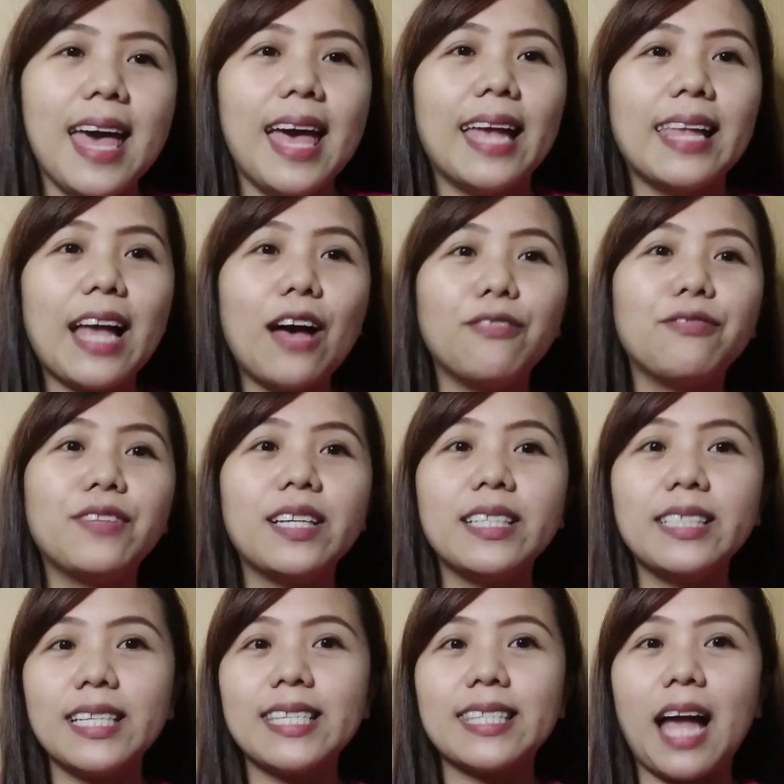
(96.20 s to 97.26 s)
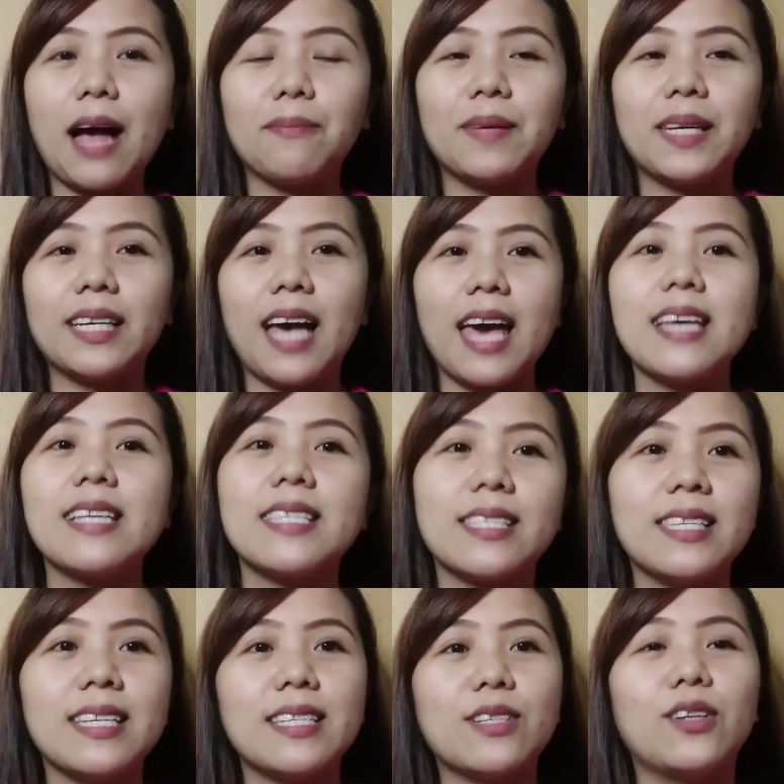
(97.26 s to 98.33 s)
And after this topic, guys,
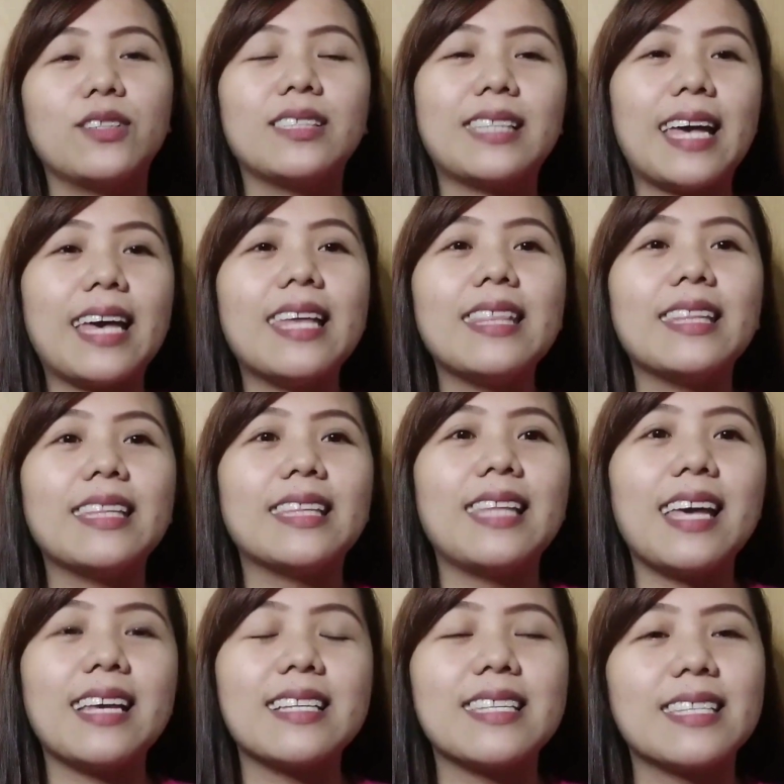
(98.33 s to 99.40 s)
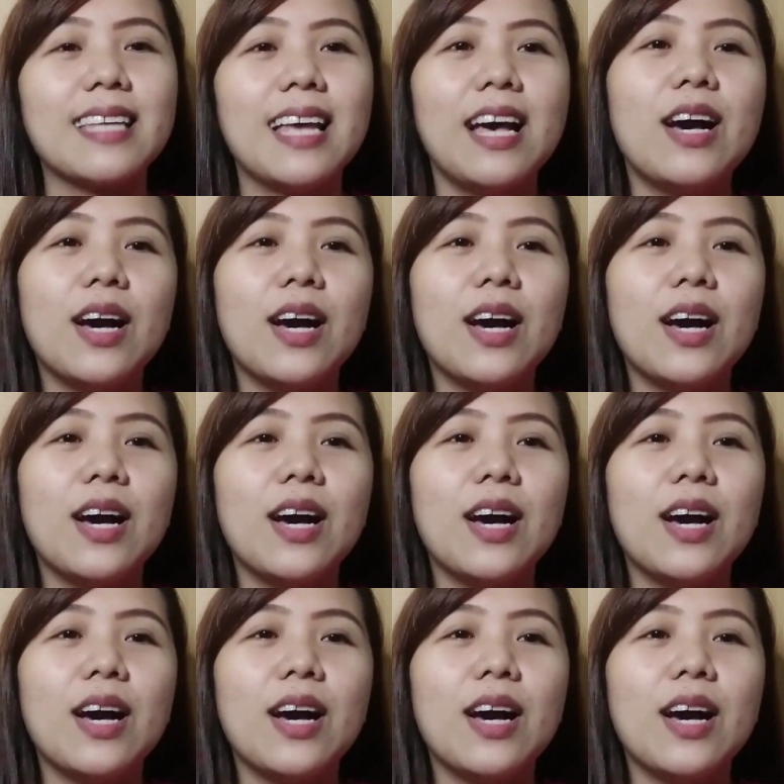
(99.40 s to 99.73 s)
this content, next